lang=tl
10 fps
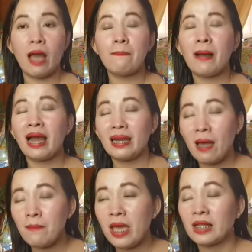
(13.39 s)

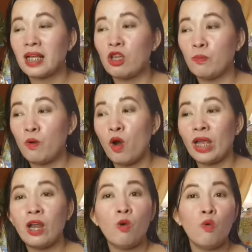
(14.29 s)
Napakarami at kayo po
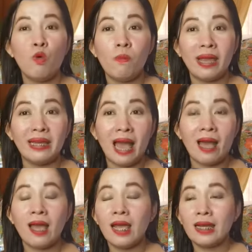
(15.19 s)
ay nauumay na.